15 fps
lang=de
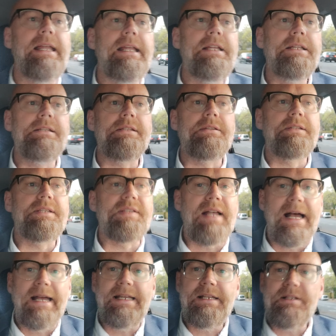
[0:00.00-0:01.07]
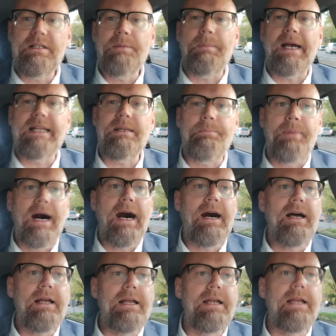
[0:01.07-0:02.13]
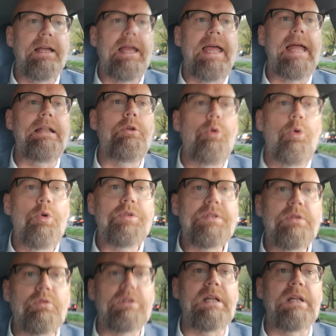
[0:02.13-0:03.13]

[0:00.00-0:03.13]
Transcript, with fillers: ich zeichne meine Barerlöse